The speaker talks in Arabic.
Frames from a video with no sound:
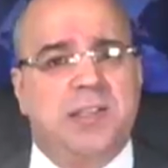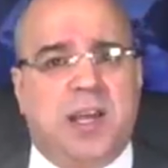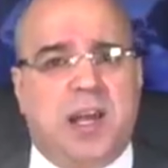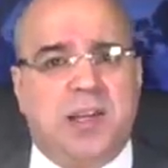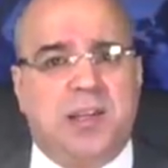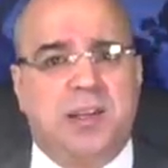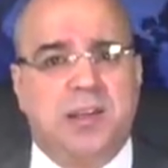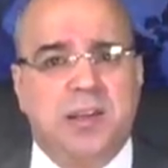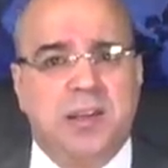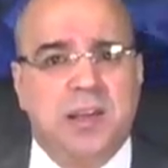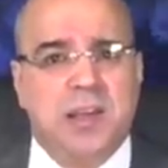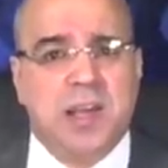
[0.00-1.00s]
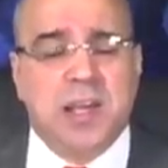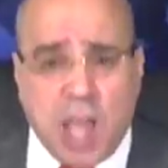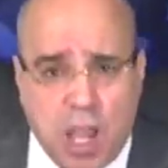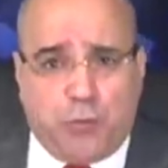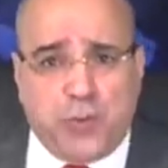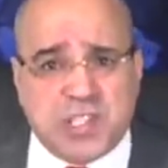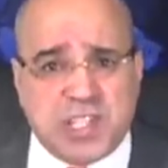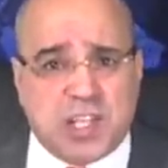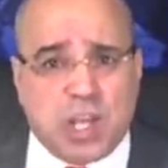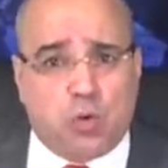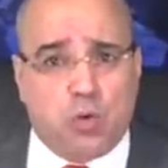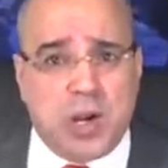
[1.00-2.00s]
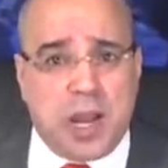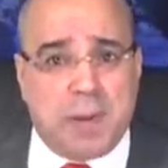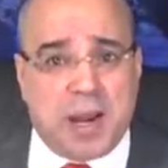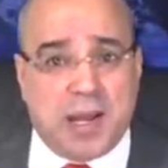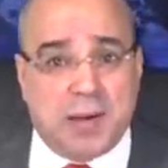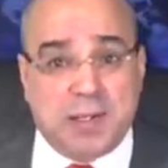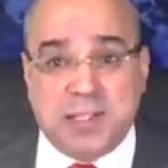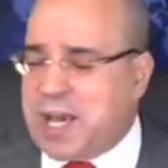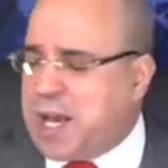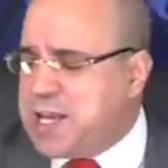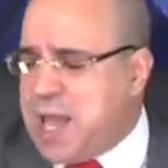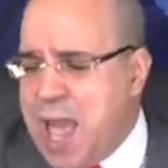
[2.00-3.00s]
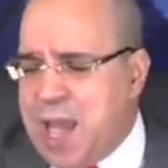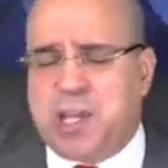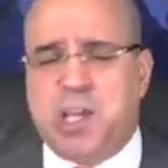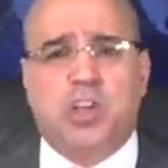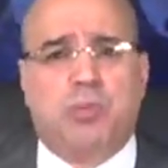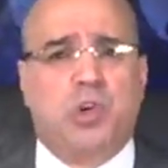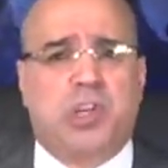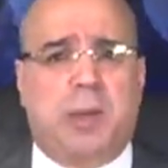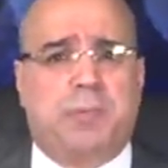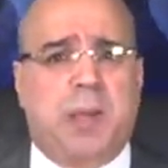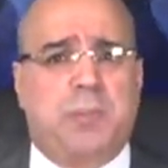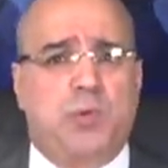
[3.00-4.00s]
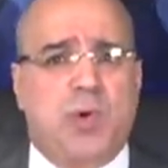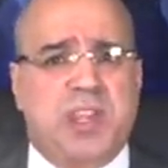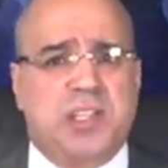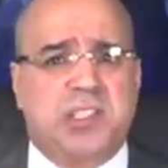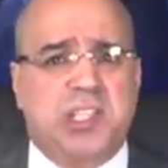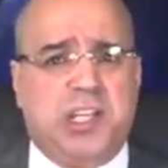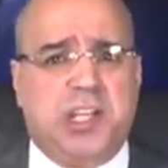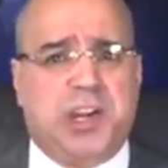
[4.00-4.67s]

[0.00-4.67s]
انتقاليه كيف ستكون المرحله الانتقاليه اكيد مرتبطه بالوضع الصحي